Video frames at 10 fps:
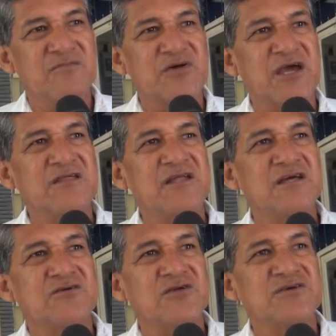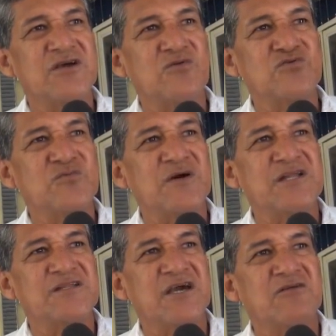porque hay directores, incluso
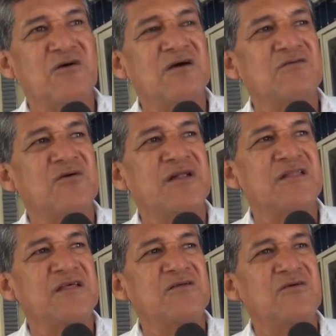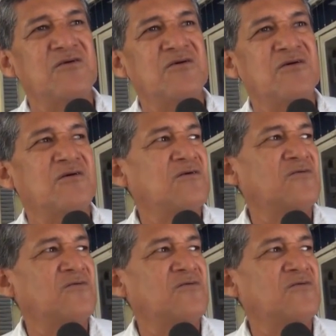imagínate que no han, no han rendido,